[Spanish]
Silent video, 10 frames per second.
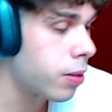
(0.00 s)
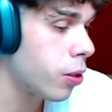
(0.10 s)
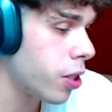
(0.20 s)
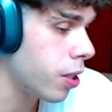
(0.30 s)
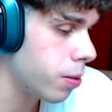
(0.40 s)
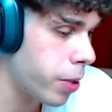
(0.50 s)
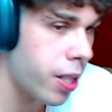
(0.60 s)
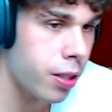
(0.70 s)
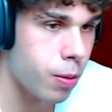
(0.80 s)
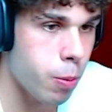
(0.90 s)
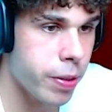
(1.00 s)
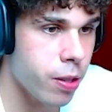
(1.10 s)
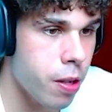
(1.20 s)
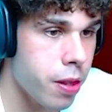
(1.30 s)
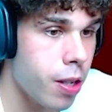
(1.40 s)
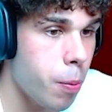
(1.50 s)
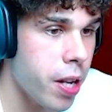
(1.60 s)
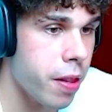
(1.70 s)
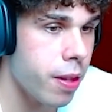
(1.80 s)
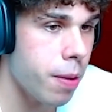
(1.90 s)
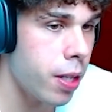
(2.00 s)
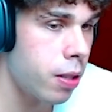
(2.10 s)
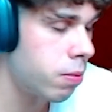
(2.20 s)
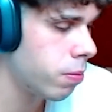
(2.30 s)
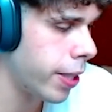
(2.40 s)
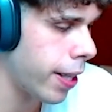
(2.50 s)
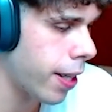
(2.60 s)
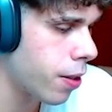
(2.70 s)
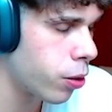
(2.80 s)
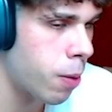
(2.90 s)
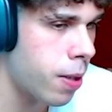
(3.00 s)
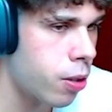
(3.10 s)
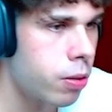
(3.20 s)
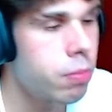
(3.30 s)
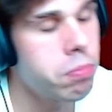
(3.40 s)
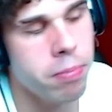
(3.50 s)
Oye, mira, ¿cómo he pasado de 5.000 a 100.000? Delegando trabajo.